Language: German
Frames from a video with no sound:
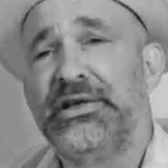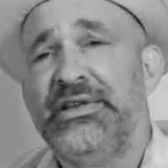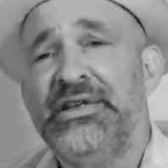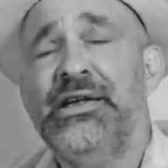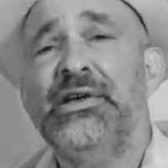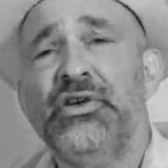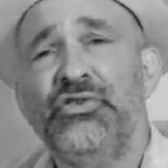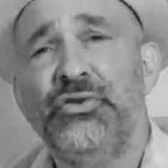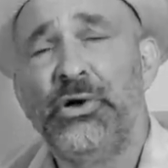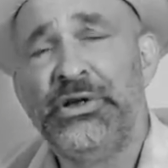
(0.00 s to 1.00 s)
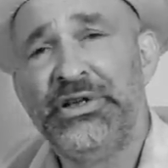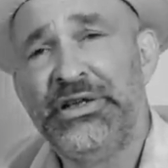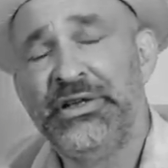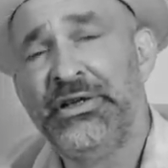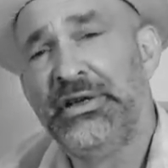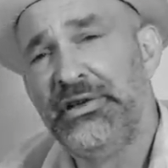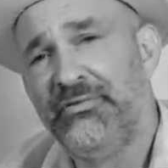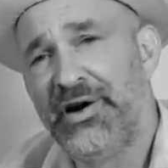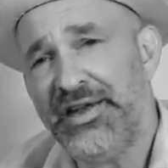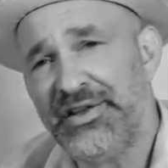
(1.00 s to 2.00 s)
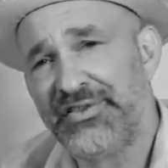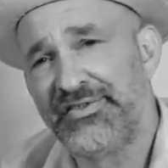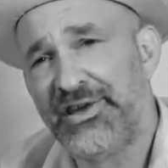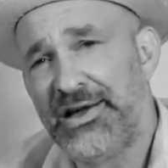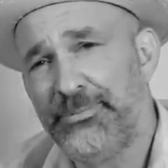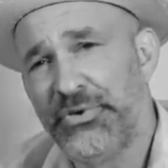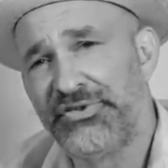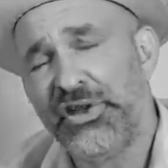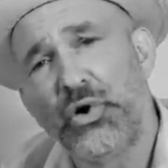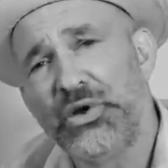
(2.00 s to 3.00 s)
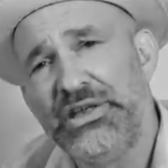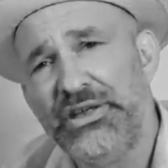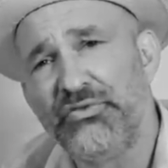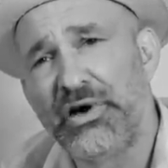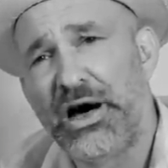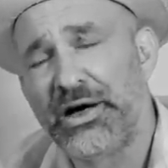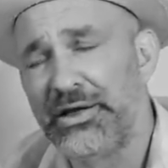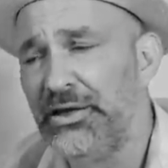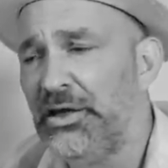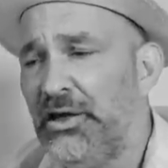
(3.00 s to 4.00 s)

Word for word: Die sollen ihn weiterzahlen müssen. Auch hier die Frage,